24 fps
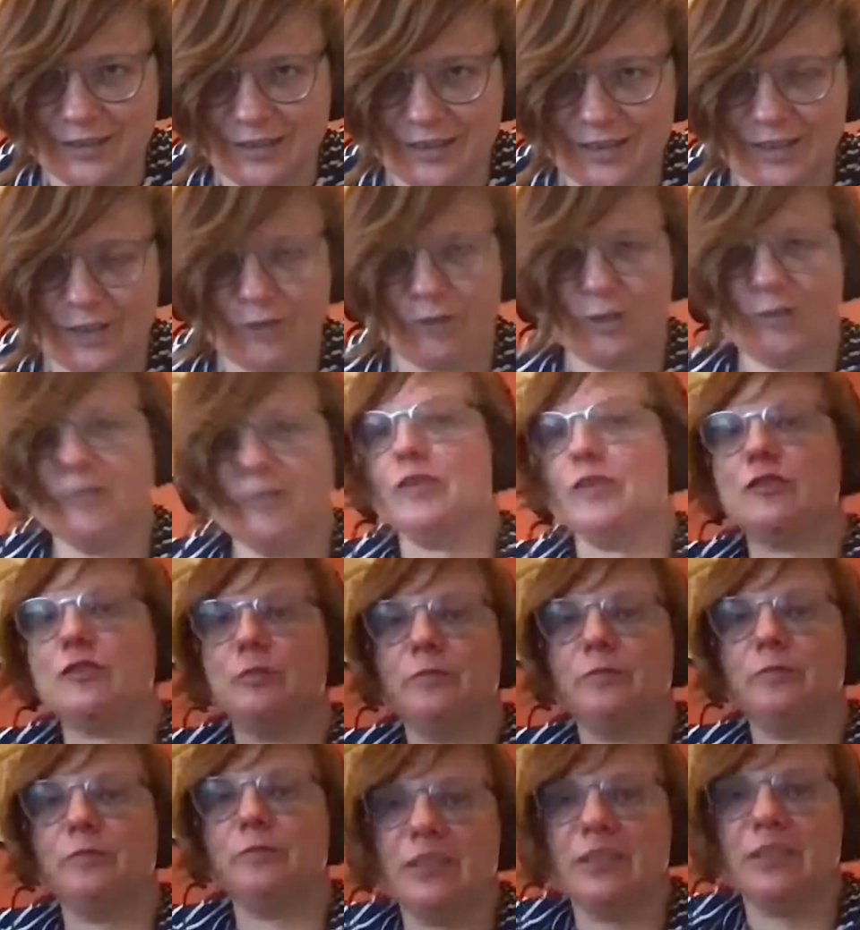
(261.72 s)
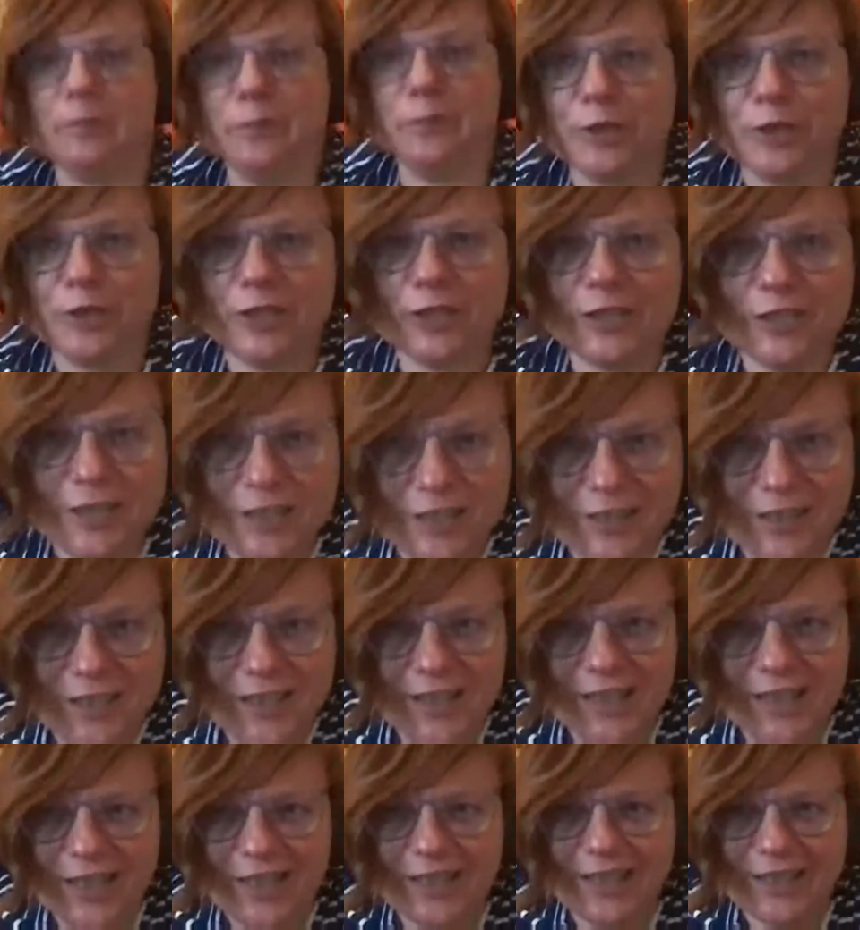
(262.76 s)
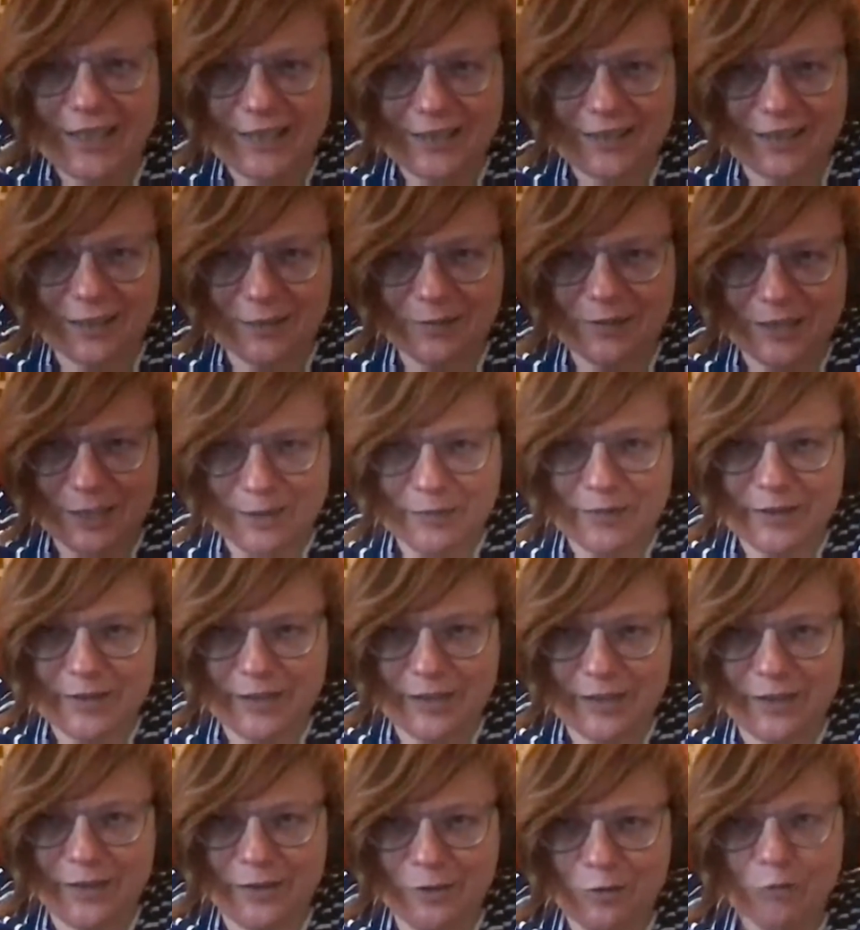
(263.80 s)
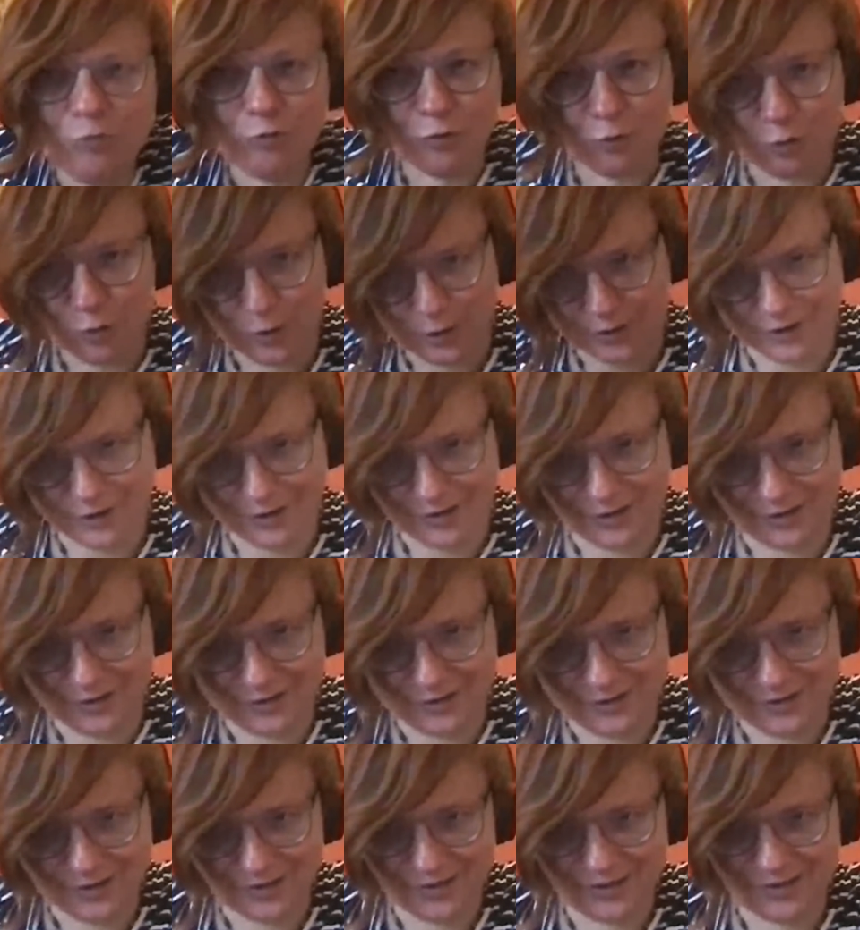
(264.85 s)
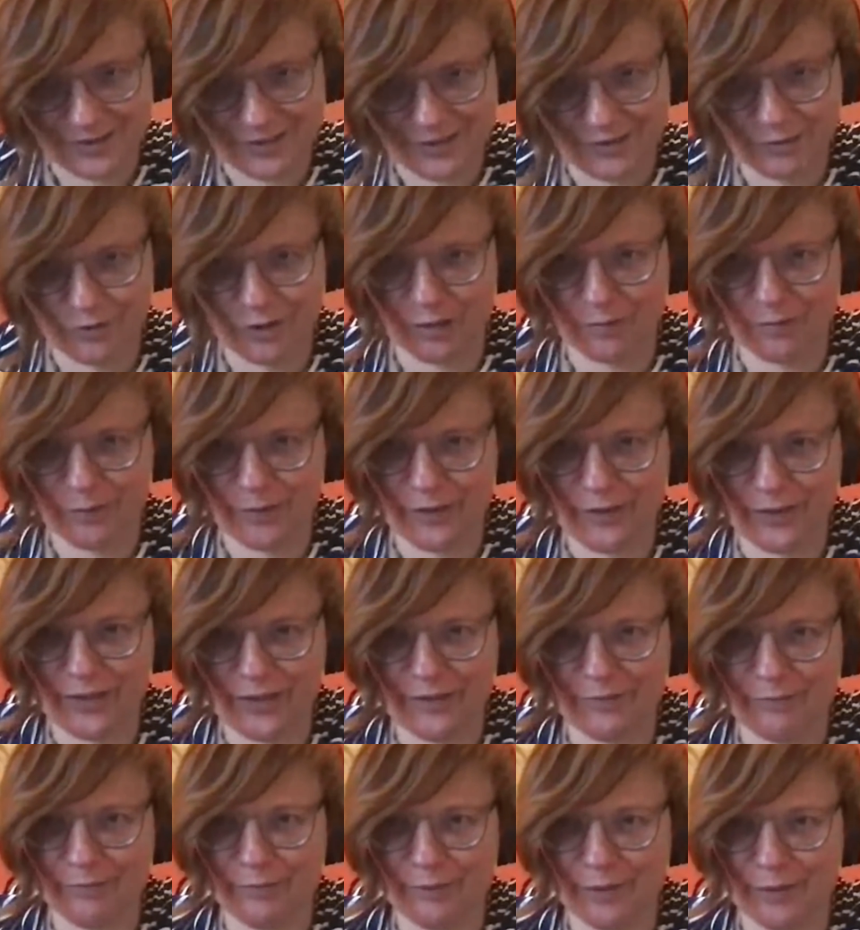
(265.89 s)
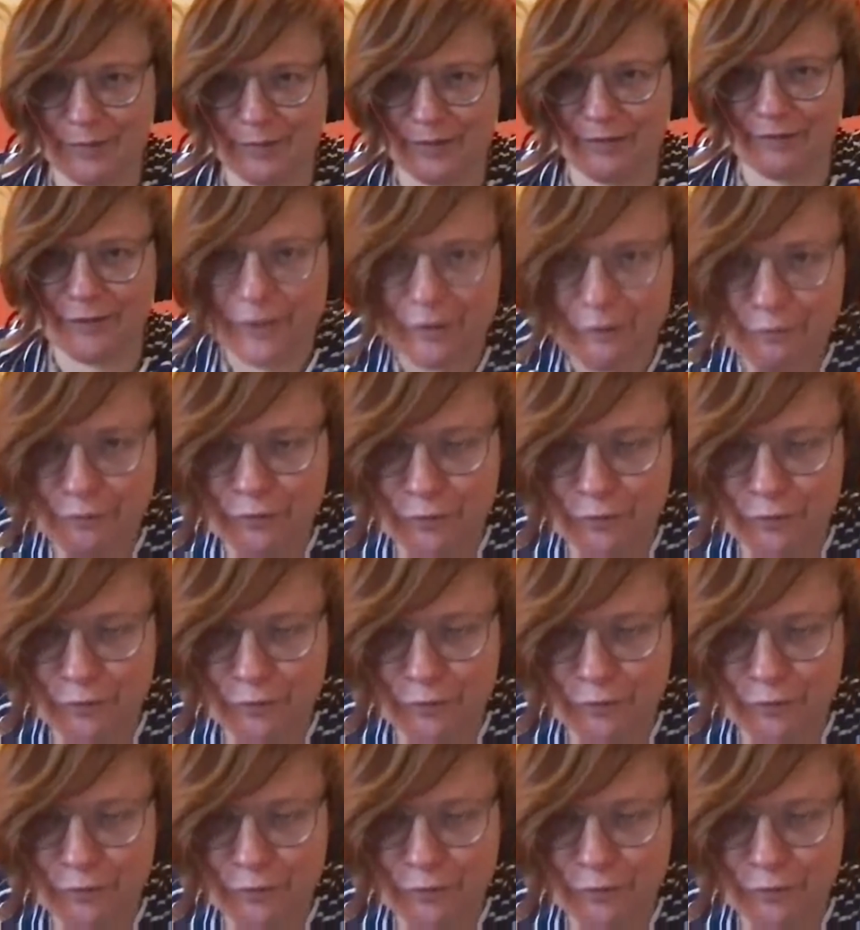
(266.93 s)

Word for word: То есть высвобождены – это как бы на самом деле уволены э, ну, как бы, или отправлены в